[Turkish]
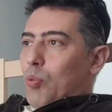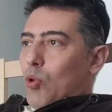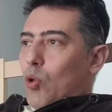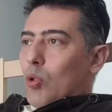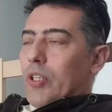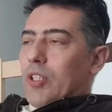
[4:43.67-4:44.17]

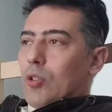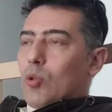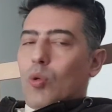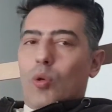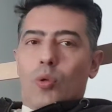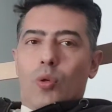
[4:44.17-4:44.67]
bu olayın
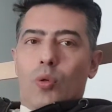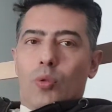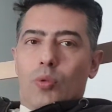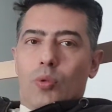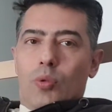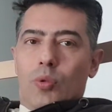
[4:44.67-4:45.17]
doğru
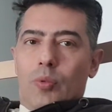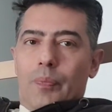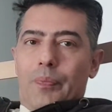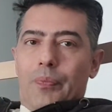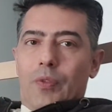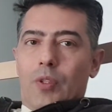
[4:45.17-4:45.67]

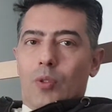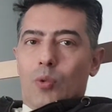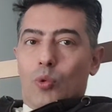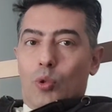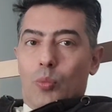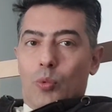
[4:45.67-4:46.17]
olduğunu
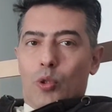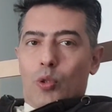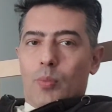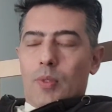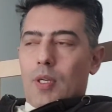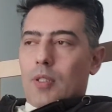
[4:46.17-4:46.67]

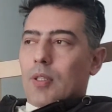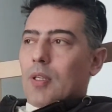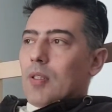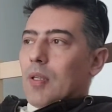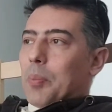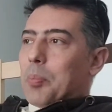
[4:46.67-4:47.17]
duymuştum
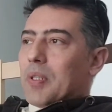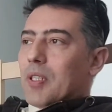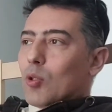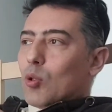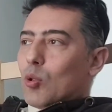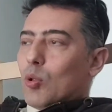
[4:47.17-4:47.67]
zaten. Bir
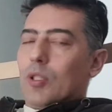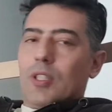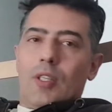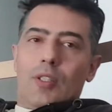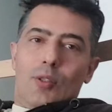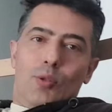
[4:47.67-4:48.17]
de
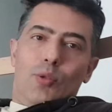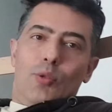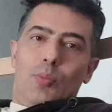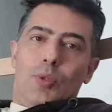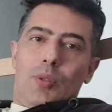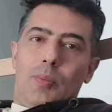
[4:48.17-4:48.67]
Türkiye'de
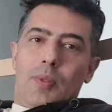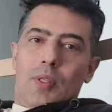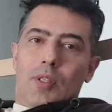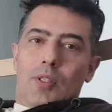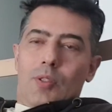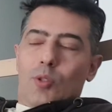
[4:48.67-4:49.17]
duydum
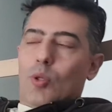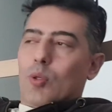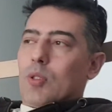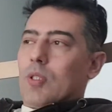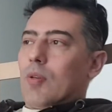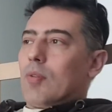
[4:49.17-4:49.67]
şimdi.
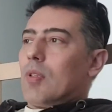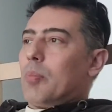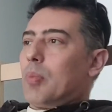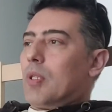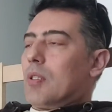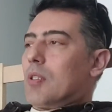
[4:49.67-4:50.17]
Çok
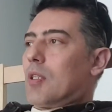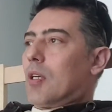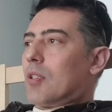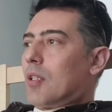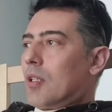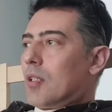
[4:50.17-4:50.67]
sevdiğim bir
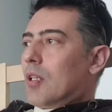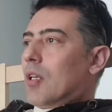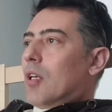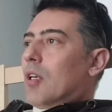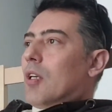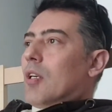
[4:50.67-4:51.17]
insandan.
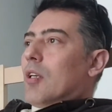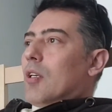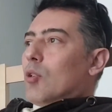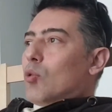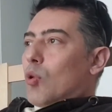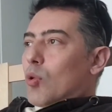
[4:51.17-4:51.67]

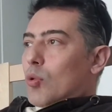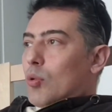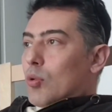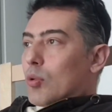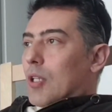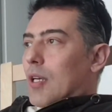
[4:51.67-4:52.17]

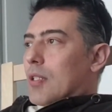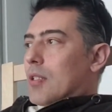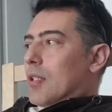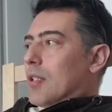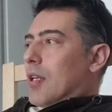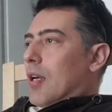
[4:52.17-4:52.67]
Doğruluğu
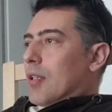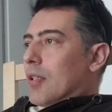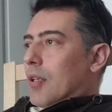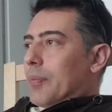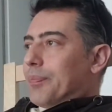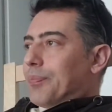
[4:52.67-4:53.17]

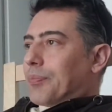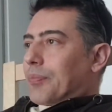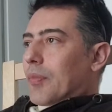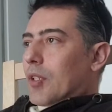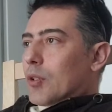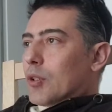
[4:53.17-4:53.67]
tasdiklendi.
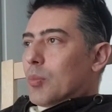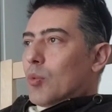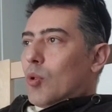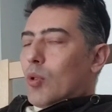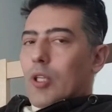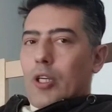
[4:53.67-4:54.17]

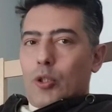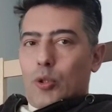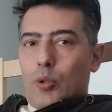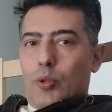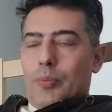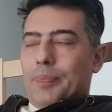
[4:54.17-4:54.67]
Şimdi olay
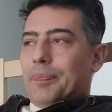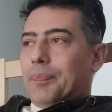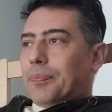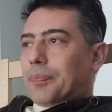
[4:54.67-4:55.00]
şu.